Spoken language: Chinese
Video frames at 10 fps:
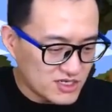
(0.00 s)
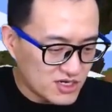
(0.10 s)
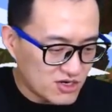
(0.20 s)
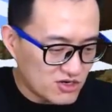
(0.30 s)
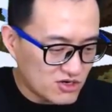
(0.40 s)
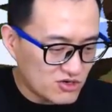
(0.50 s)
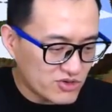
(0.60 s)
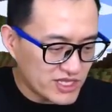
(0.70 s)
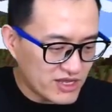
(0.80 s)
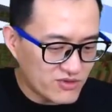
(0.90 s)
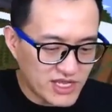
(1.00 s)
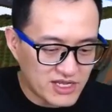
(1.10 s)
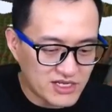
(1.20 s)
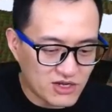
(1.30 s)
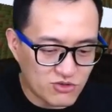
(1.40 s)
好，好，好，快点，快点，
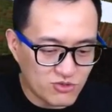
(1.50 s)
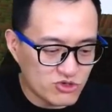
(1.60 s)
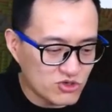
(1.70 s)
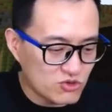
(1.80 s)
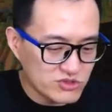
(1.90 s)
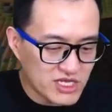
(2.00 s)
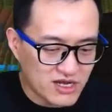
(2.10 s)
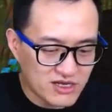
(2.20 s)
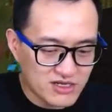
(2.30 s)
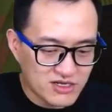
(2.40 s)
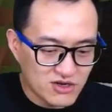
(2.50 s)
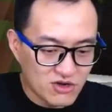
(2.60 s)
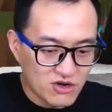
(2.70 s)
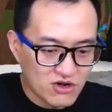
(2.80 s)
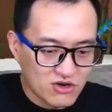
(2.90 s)
让我我的弓呢？
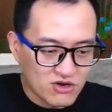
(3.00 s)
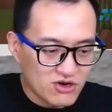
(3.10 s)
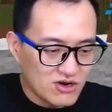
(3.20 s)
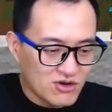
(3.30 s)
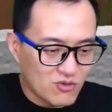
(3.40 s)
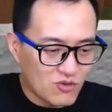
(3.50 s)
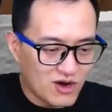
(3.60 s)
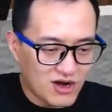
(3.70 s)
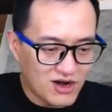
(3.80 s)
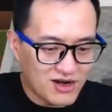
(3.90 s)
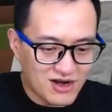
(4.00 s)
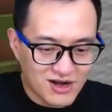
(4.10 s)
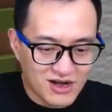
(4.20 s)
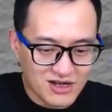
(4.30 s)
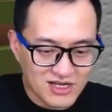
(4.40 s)

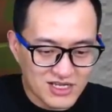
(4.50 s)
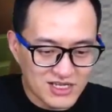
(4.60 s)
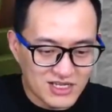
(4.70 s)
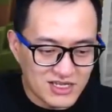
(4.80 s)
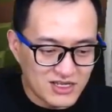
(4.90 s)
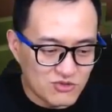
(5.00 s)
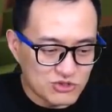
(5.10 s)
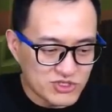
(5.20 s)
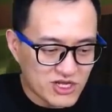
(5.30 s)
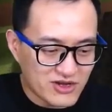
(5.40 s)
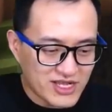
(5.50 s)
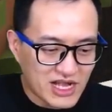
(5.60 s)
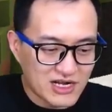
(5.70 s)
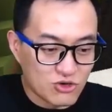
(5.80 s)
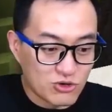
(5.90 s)
哇，我最讨厌打
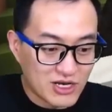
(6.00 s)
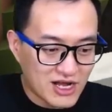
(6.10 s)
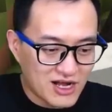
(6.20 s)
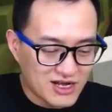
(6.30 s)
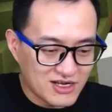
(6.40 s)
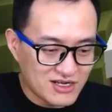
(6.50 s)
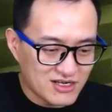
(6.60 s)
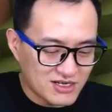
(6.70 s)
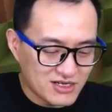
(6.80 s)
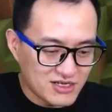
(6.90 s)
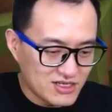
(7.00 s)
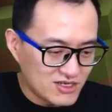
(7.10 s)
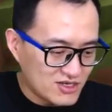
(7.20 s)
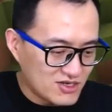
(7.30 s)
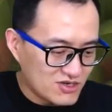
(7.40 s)
恶魂了，
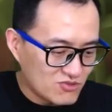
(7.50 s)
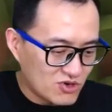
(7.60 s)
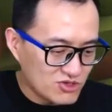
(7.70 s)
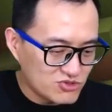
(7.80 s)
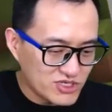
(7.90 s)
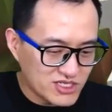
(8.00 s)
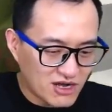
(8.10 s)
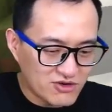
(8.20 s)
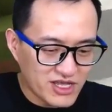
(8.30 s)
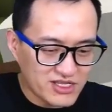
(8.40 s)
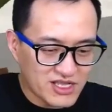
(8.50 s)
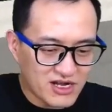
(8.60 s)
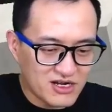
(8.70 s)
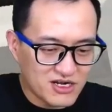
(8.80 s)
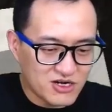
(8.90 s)
我最讨厌打
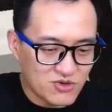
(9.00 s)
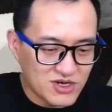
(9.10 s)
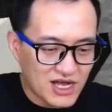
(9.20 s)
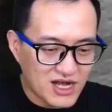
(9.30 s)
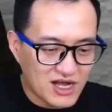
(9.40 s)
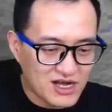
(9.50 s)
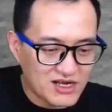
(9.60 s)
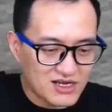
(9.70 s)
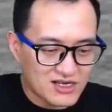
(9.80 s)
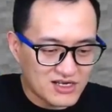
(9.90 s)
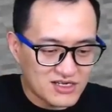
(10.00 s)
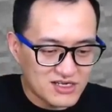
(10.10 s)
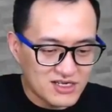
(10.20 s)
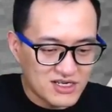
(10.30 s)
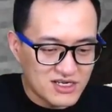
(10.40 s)
恶魂了。
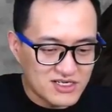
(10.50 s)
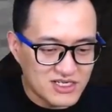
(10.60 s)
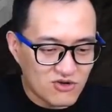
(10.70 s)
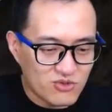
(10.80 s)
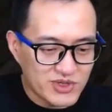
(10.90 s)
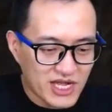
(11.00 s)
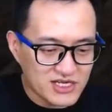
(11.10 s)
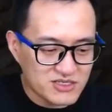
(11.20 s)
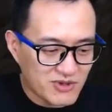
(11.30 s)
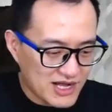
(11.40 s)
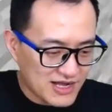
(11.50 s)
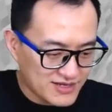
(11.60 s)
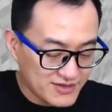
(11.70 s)
让我们开始吧。